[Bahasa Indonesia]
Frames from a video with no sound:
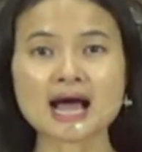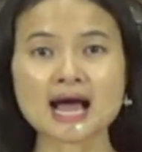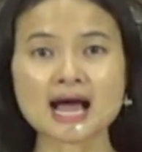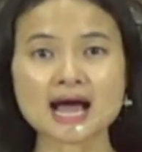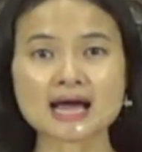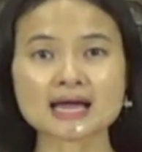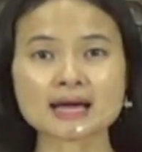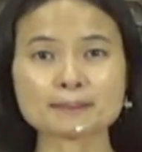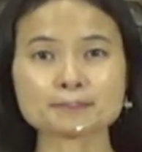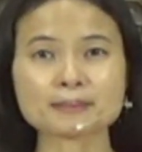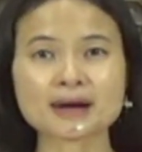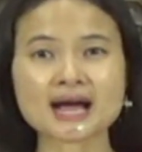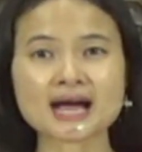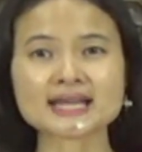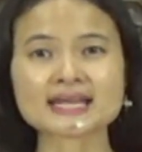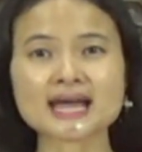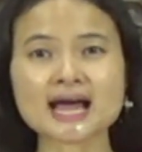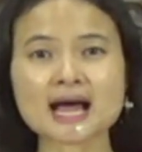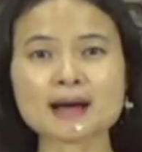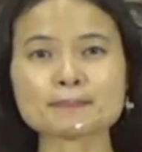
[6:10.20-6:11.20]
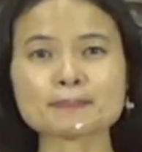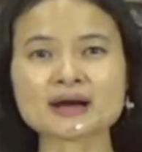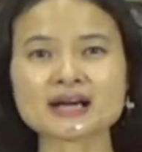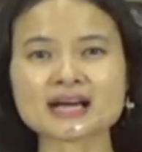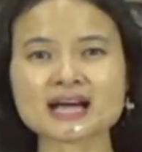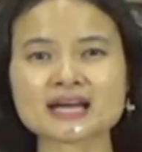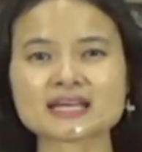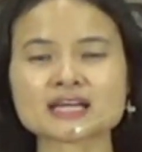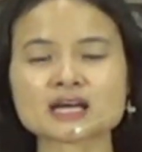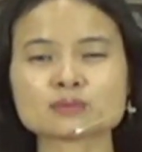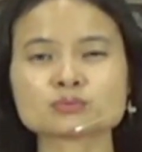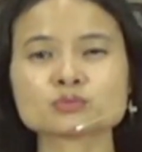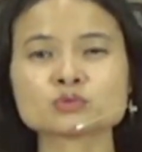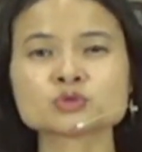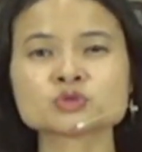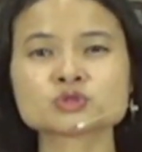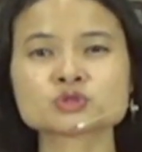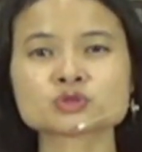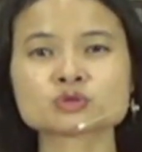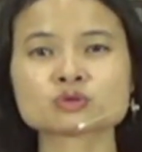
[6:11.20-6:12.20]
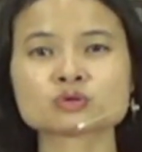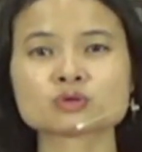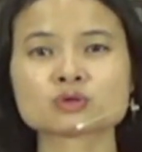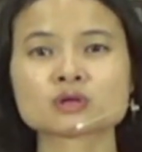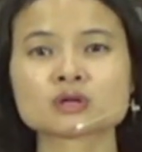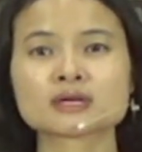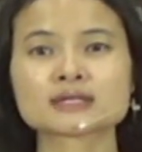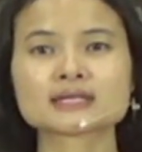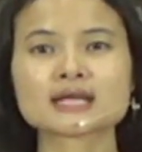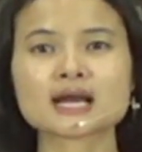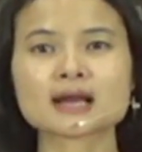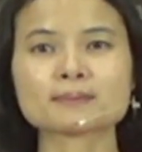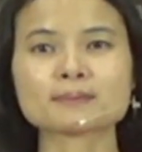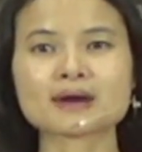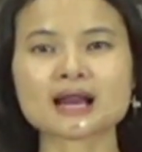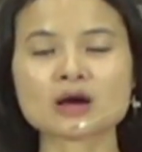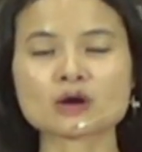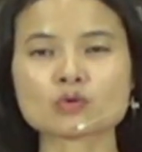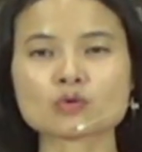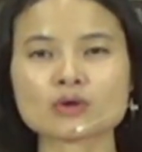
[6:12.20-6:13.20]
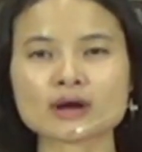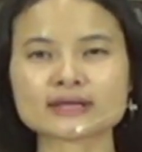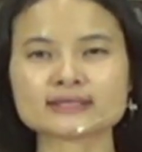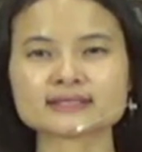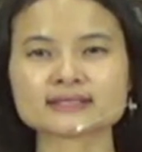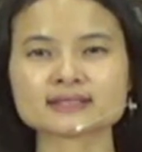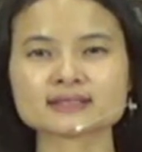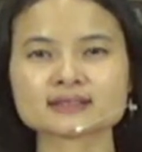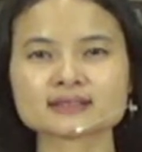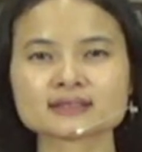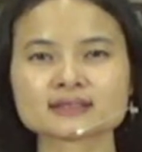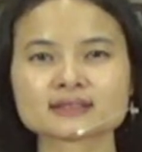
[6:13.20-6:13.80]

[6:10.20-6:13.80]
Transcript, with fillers: Bahaya apakah yang muncul dalam melakukannya?